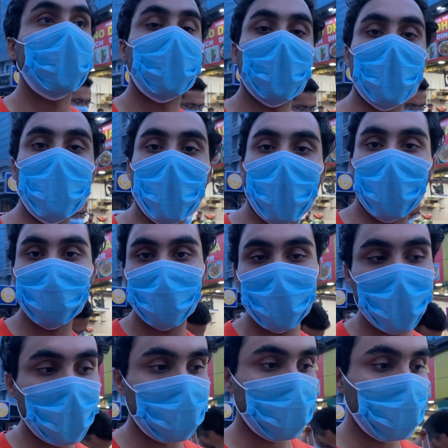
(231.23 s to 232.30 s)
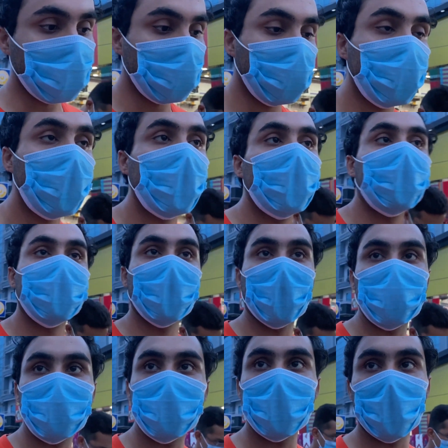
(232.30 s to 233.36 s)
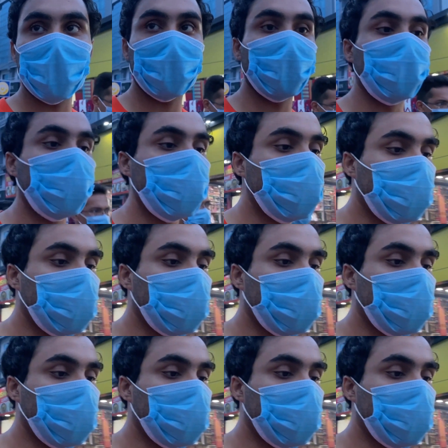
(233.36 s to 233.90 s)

कि आप ऑन सीज़न आते हो या ऑफ सीज़न आते हो